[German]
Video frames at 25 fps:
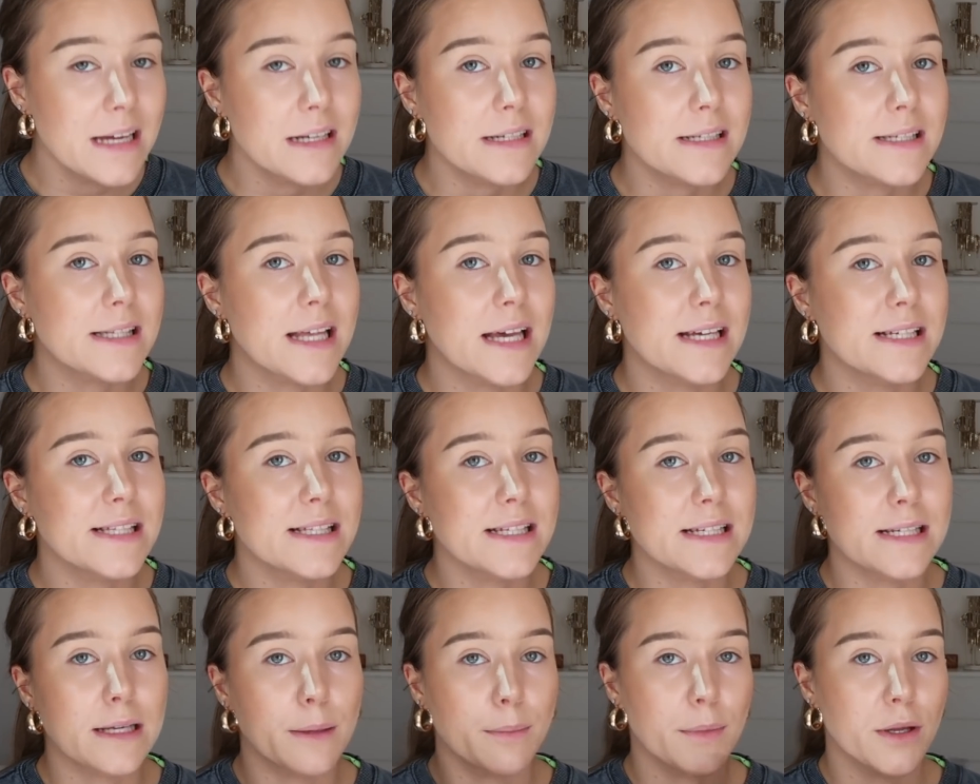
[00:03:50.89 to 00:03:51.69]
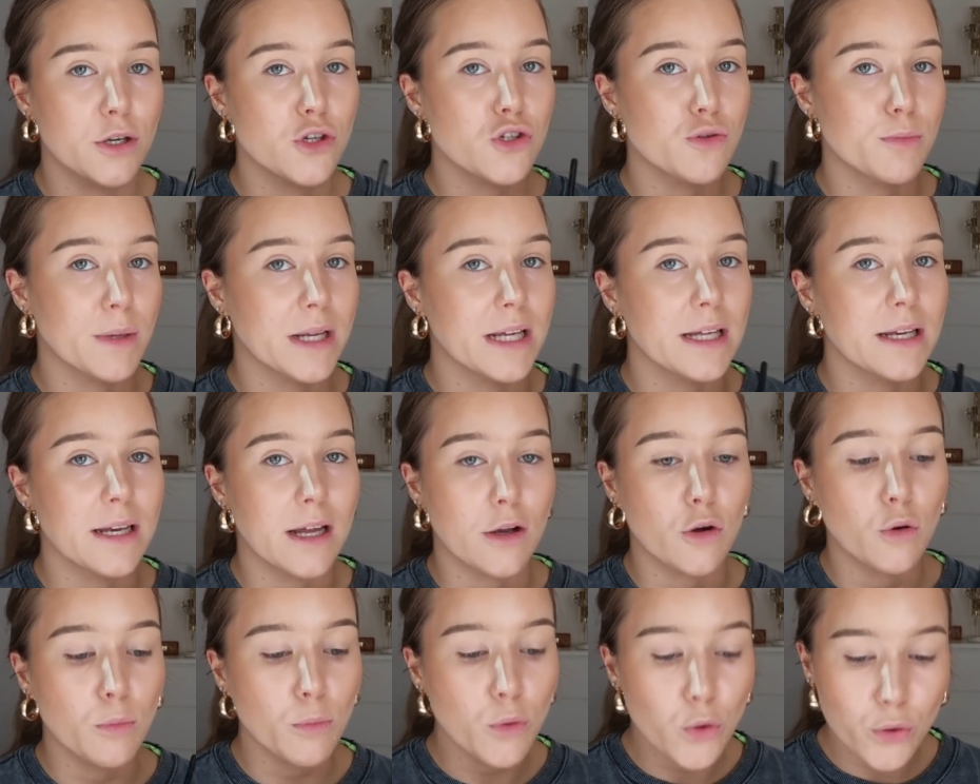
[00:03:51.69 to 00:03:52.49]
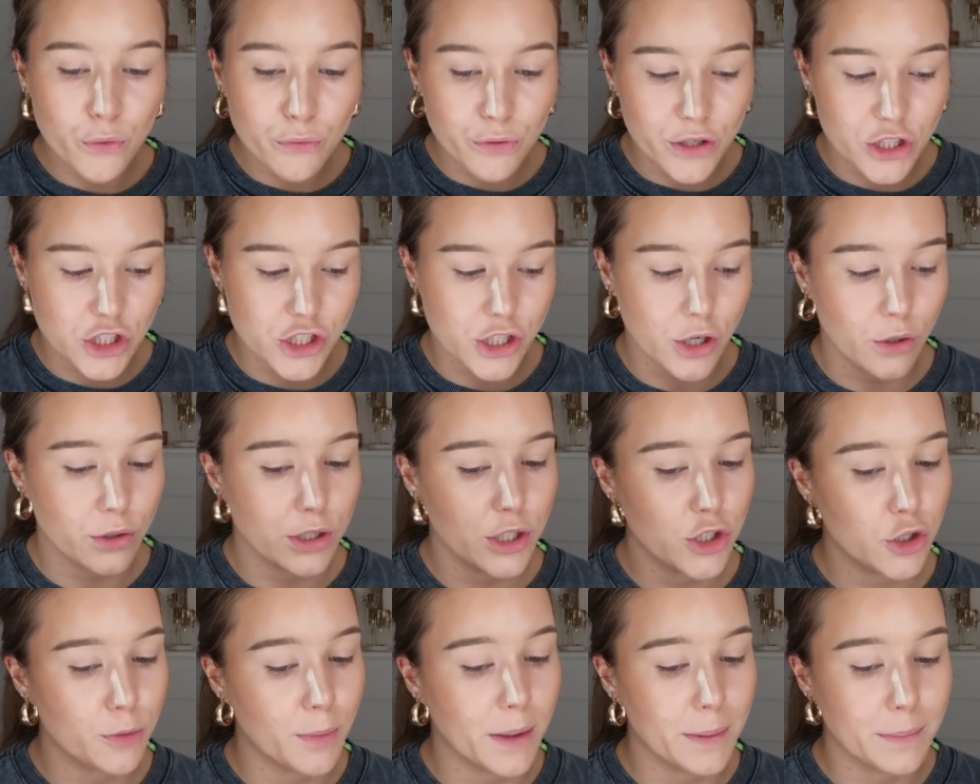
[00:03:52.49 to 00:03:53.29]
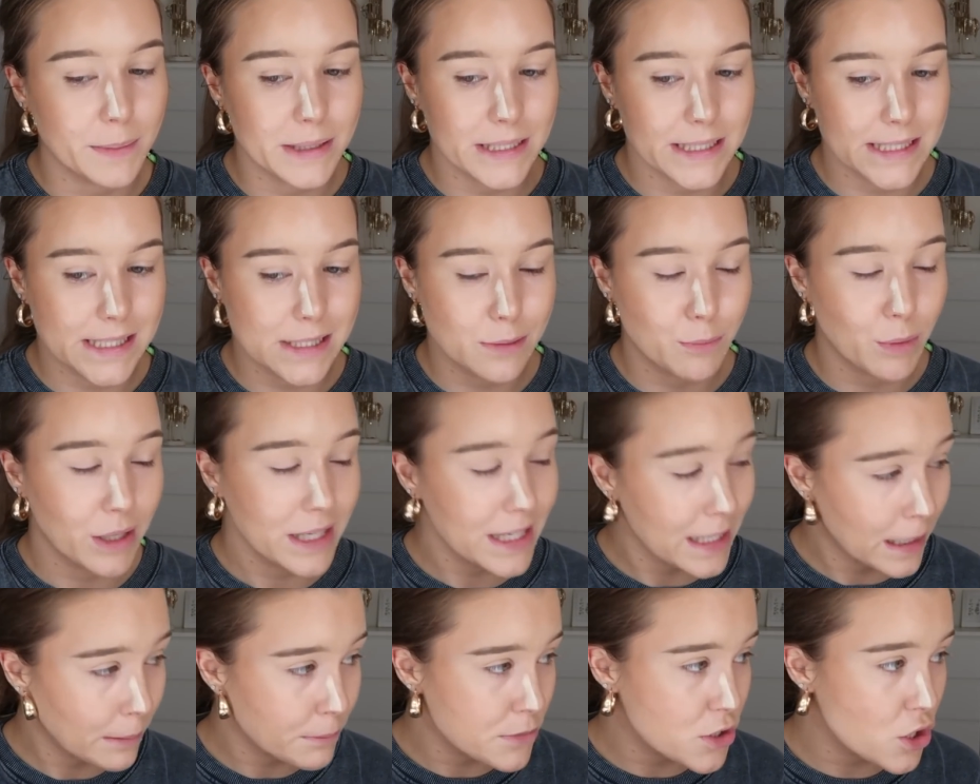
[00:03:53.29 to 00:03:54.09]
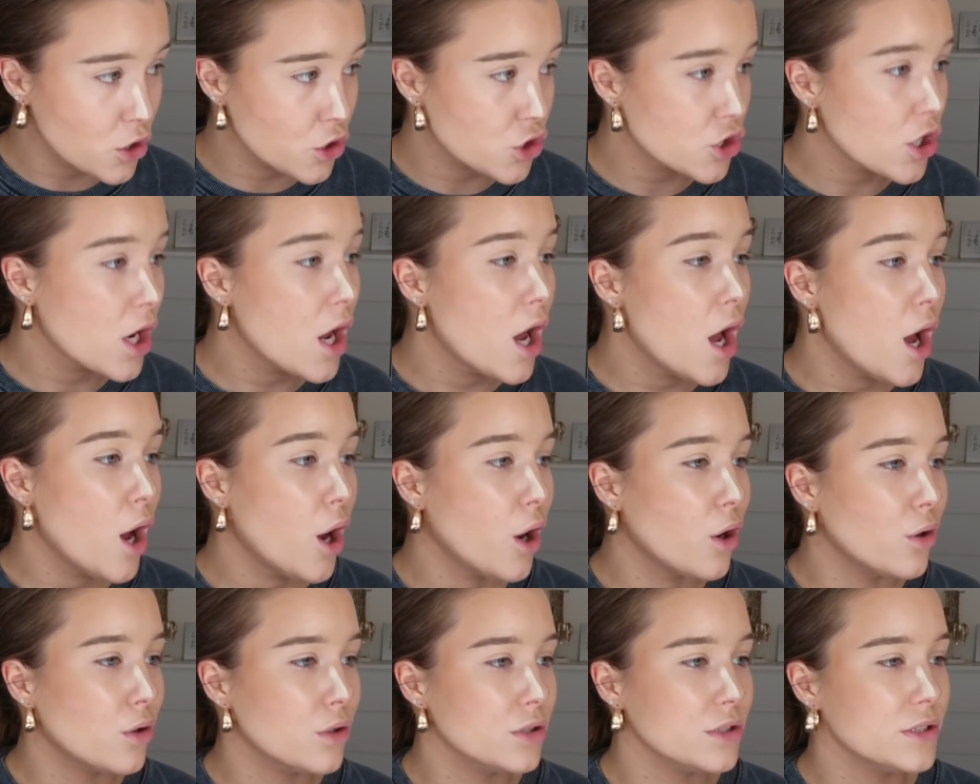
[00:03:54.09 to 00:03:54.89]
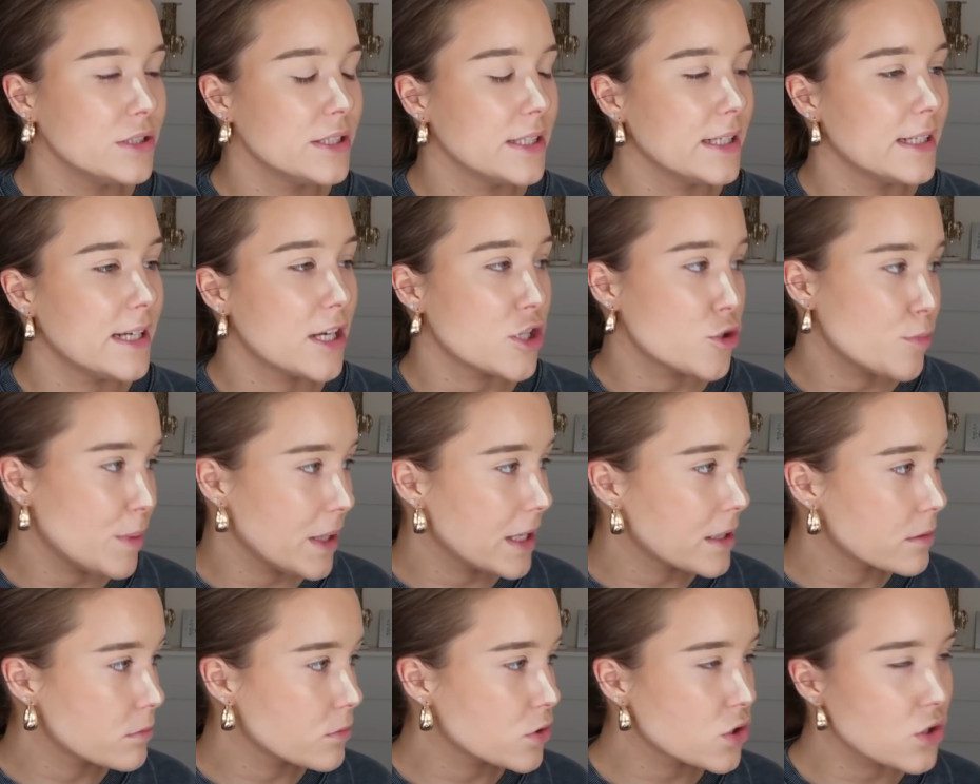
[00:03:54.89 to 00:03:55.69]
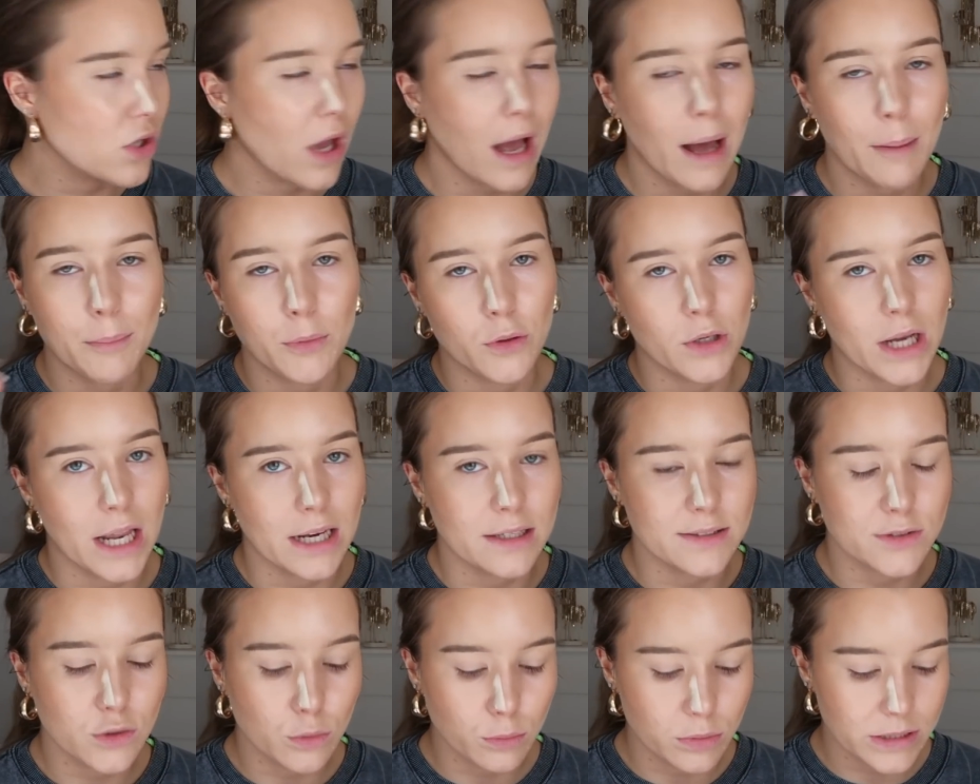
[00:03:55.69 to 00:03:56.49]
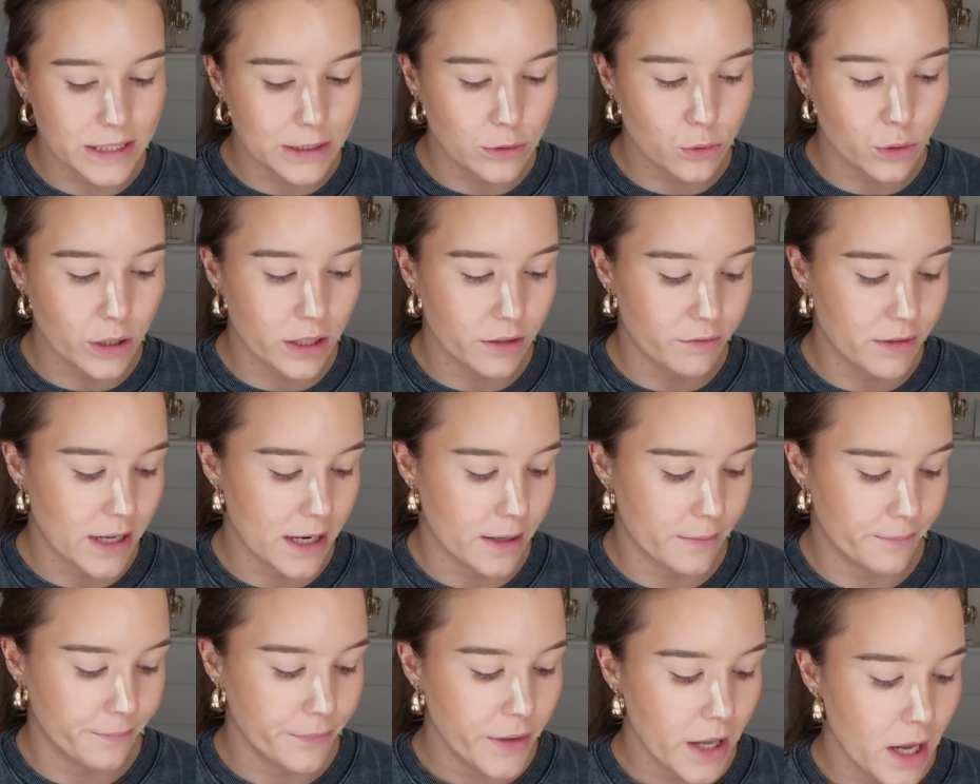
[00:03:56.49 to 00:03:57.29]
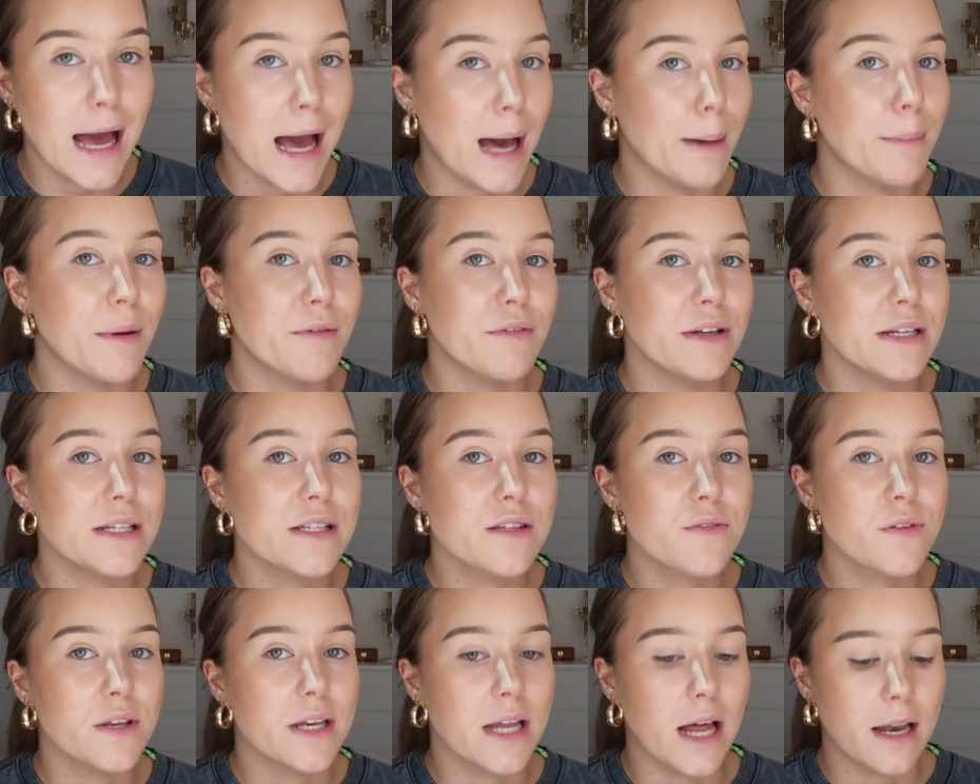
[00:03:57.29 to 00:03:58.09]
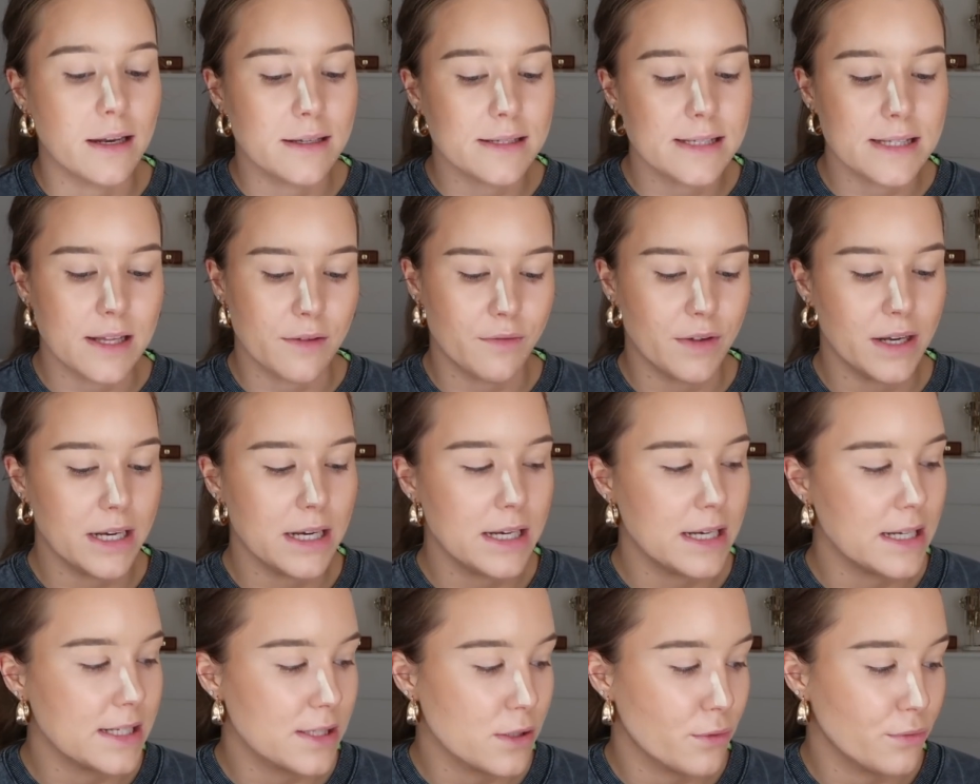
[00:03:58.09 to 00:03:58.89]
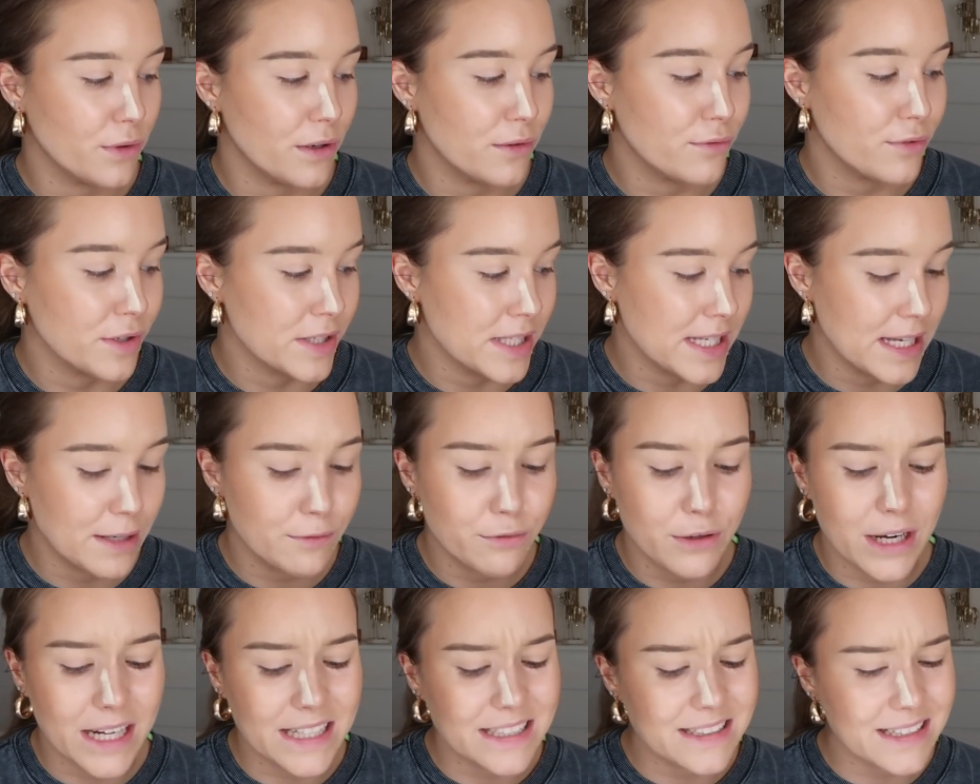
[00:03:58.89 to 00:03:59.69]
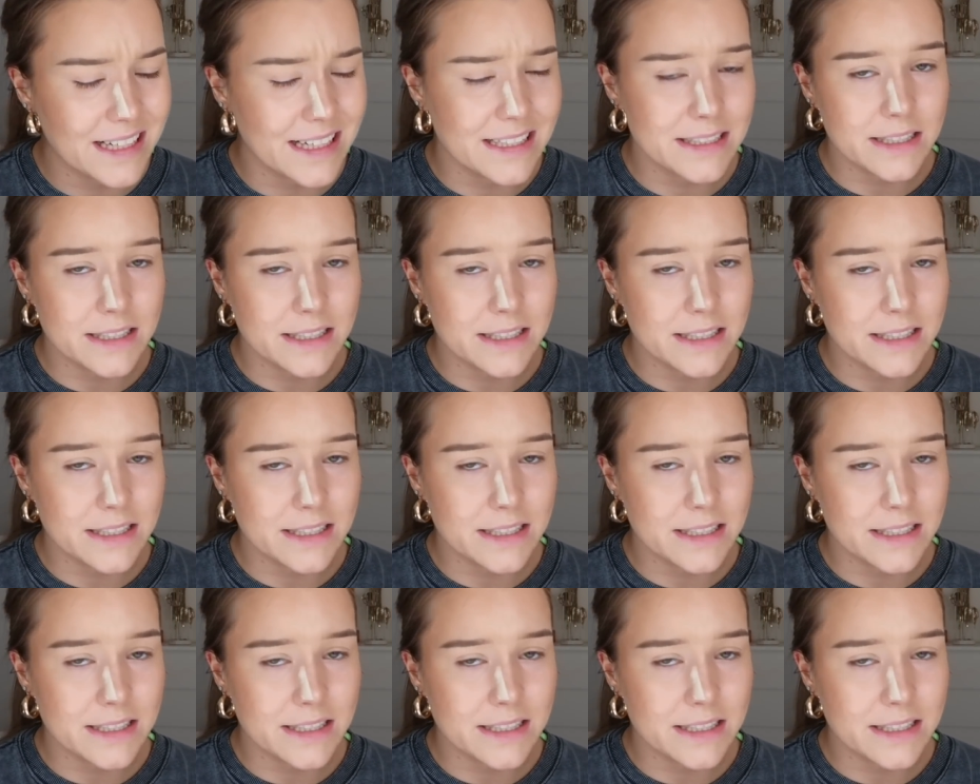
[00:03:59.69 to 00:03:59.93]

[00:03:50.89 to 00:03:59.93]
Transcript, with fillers: Das heißt, ich habe meine Schminke in der Kommode verstaut. Ich schminke mich jetzt immer hier am Tisch und äh, der Spiegel muss noch ab und alles umdekoriert werden. Aber wenn es final ist, dann werdet ihr es auf jeden Fall sehen. Vielleicht drehe